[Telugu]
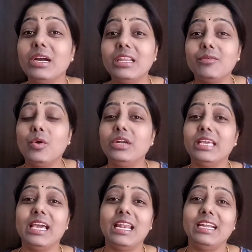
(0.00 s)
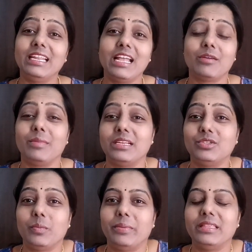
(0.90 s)
ఒక్కరికి ఓట్ వేయాలంటే నాకు
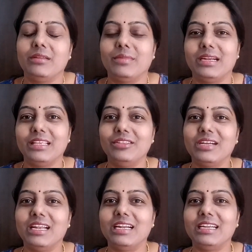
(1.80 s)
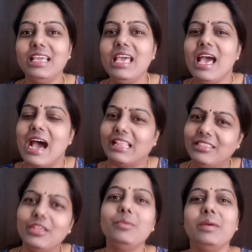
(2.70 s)
మనసు ఒప్పదనమాట ఎందుకనంటే
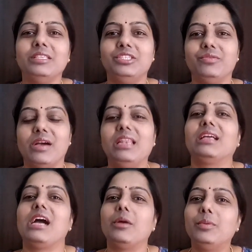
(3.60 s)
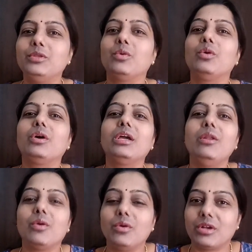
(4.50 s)
అందరూ మంచి వాళ్ళే కాకపోతే
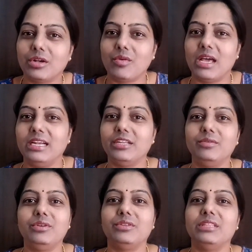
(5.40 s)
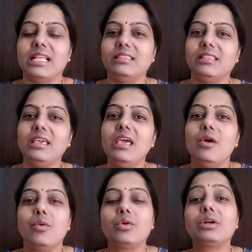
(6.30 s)
ఒక్కొక్కరిలో ఒక్కొక్క క్వాలిటీ ఉంటుంది అంతే
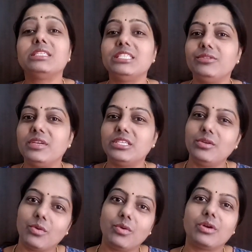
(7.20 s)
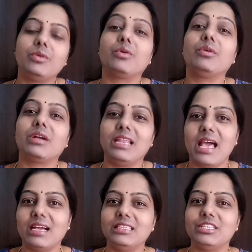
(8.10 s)
ఒక్కొక్క సిచ్యువేషన్ ఒక్కొక్కరు ఒక్కొక్క
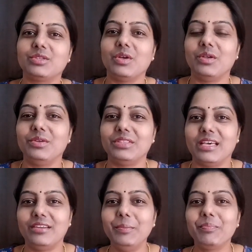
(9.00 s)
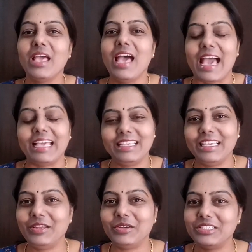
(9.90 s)
లాగా తీసుకోగలుగుతారు
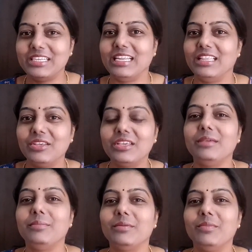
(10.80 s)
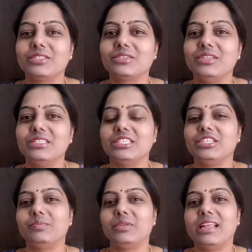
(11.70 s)
అయితే ఈరోజు నేను ఎందుకు ఈ బిగ్ బాస్ గురించి
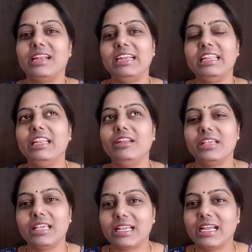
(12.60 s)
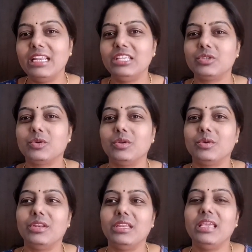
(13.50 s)
చెప్తున్నానంటే నేను ఇంక ఇక్కడి నుంచి
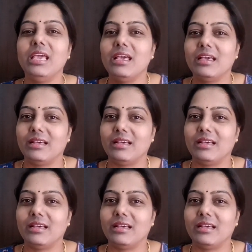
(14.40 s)
కొన్ని కొన్ని